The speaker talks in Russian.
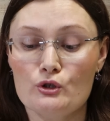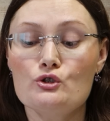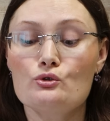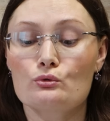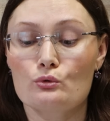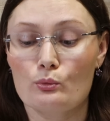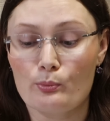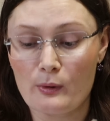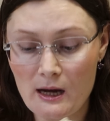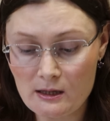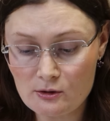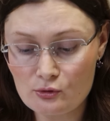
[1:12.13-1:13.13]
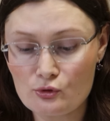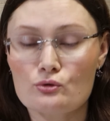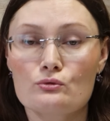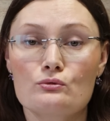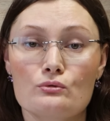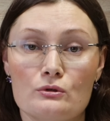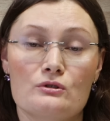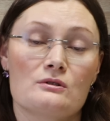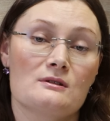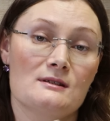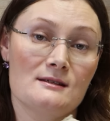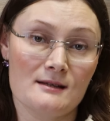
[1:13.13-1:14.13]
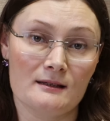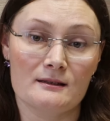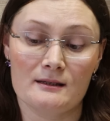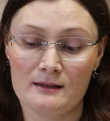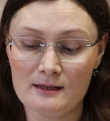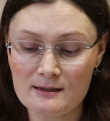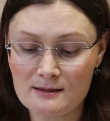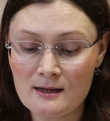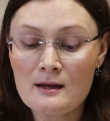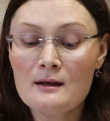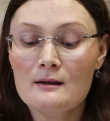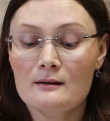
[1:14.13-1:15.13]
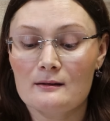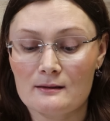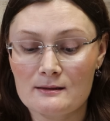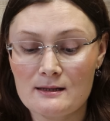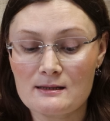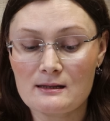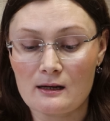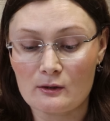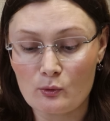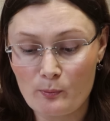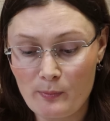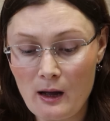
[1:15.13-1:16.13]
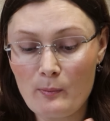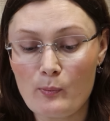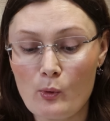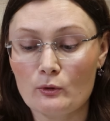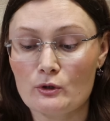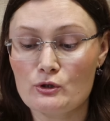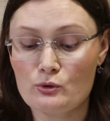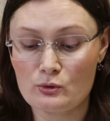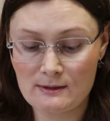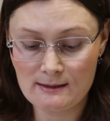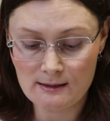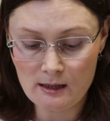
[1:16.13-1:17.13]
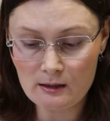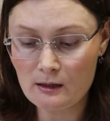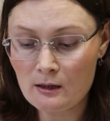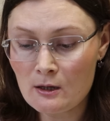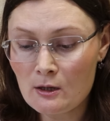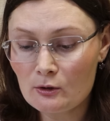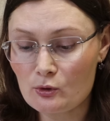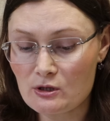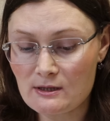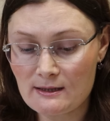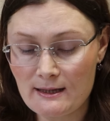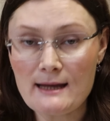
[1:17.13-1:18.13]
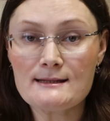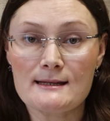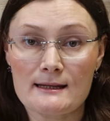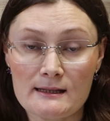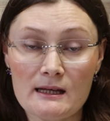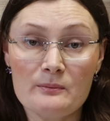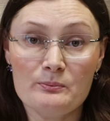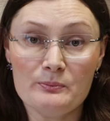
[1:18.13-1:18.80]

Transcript: Ищу ту партию, ищу тот десяток яиц, а, где скорлупа полностью целая, то есть яйца не